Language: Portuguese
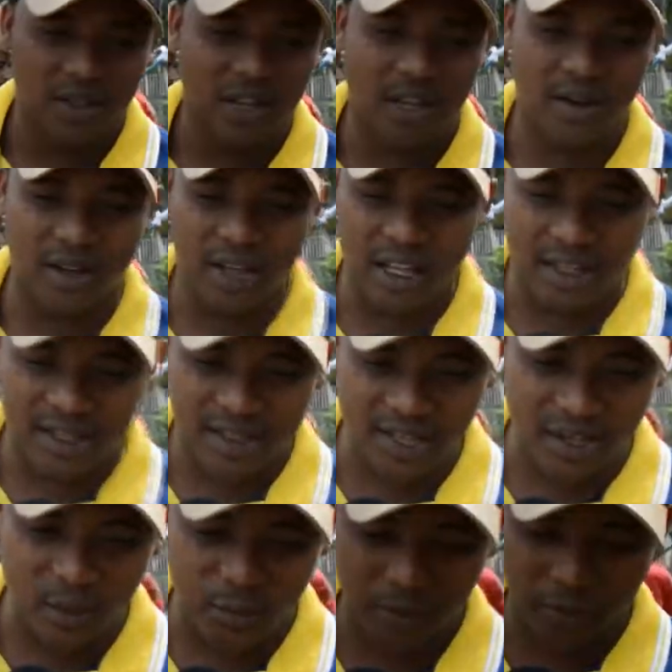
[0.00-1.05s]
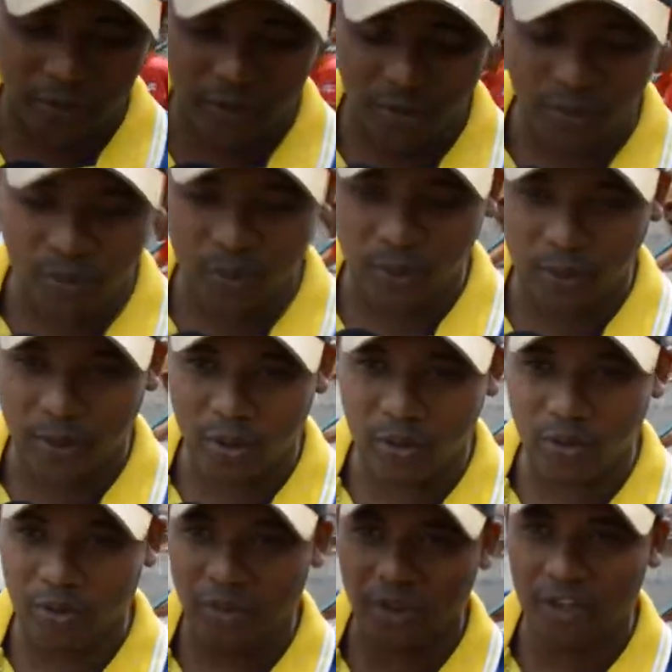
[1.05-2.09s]
Quero agradecer aí o prefeito Binho pelo
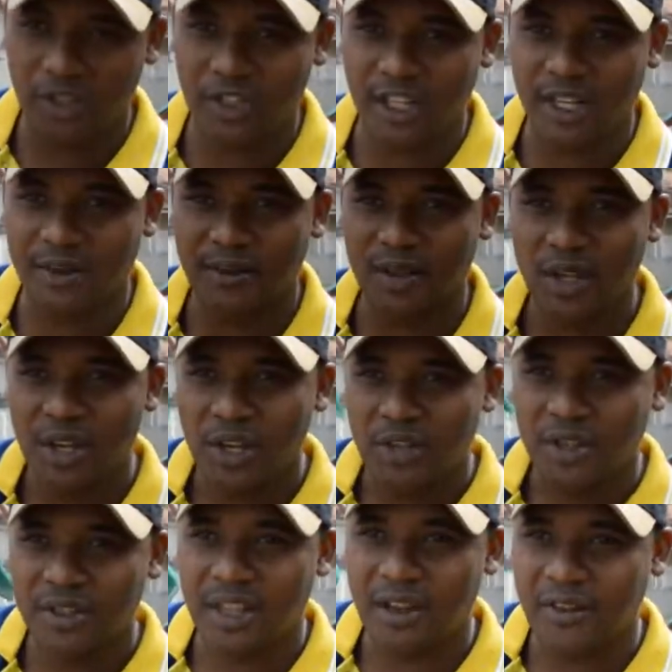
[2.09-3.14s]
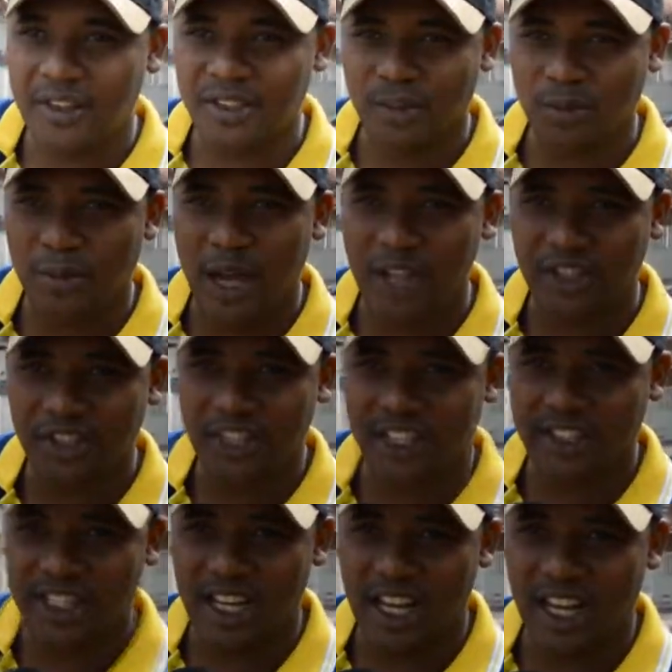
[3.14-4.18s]
convite, né? De estar tá fazendo parte
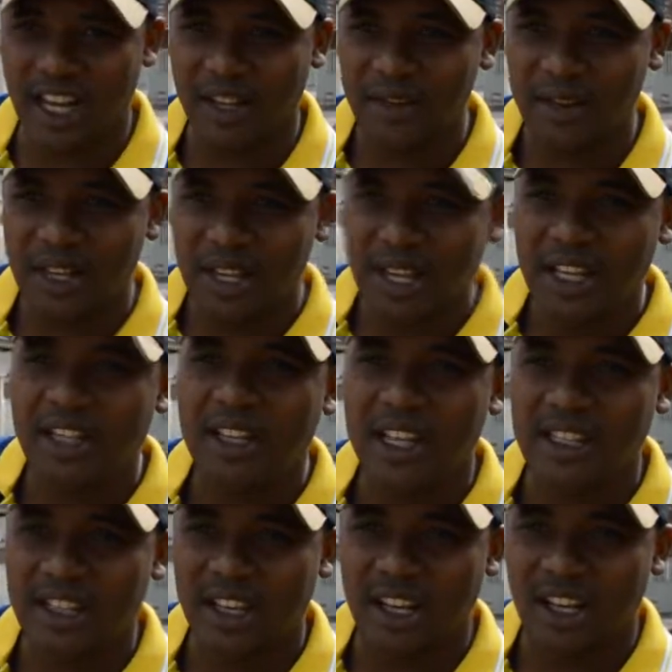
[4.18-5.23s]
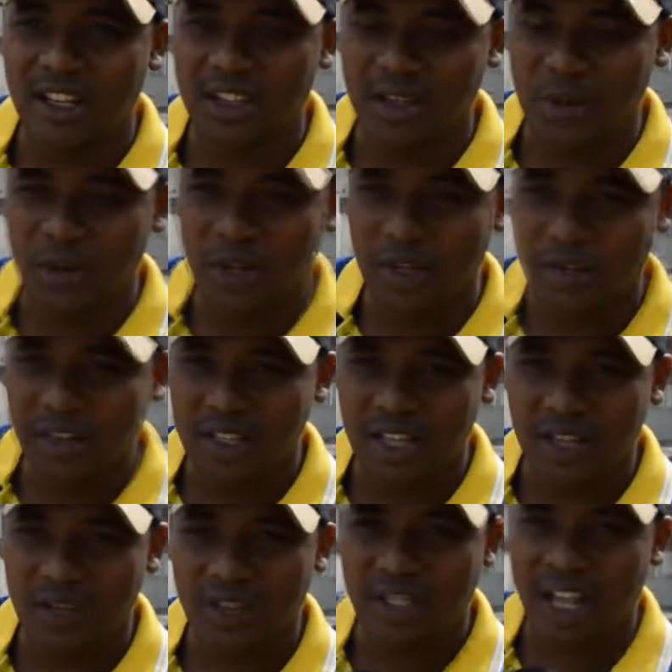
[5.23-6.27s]
dessa, dessa, do
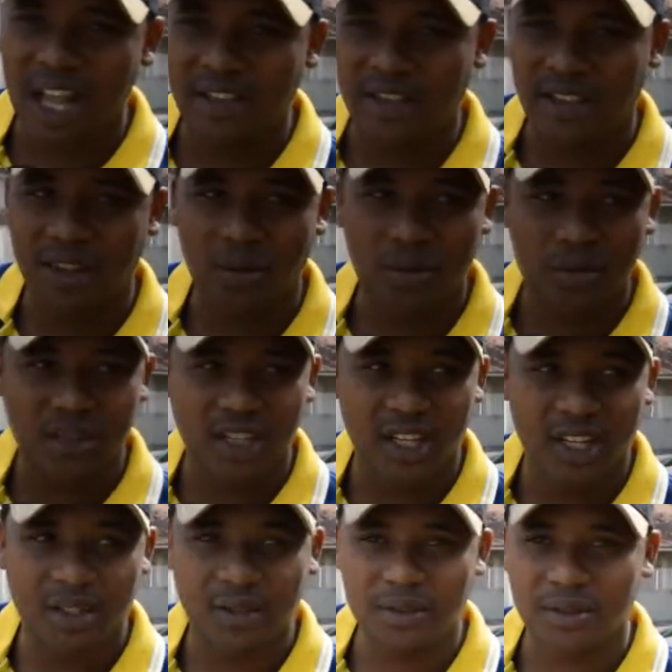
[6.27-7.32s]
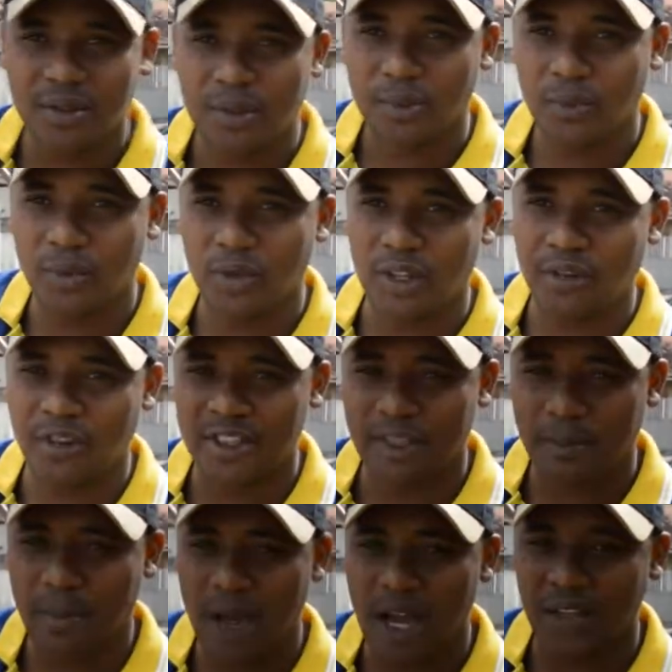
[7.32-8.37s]
aniversário de Laje, 112 anos, poder
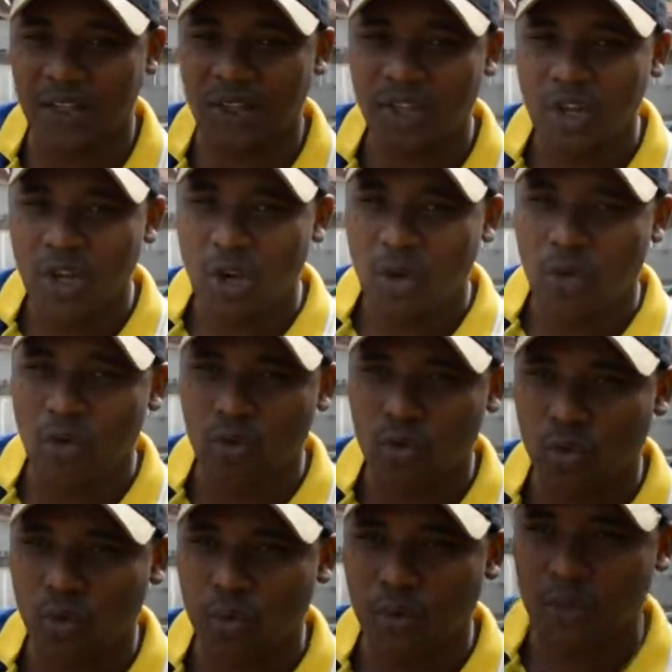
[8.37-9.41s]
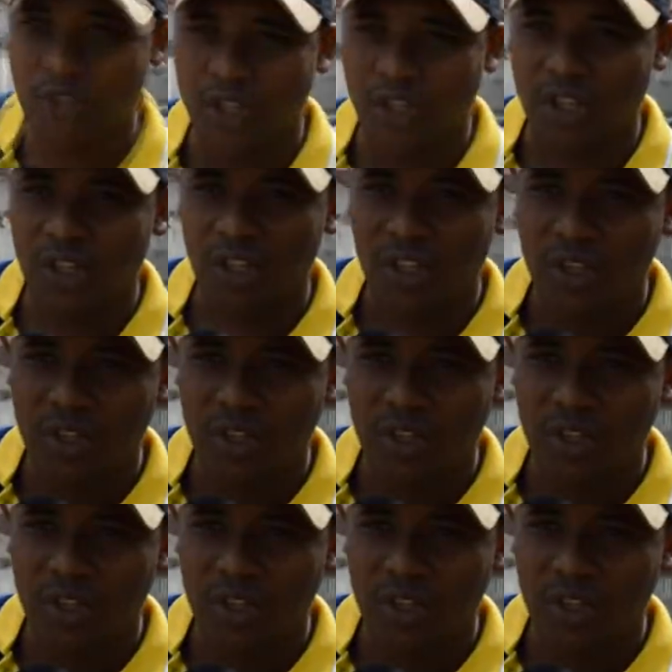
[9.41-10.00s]
fazer parte com o grupo de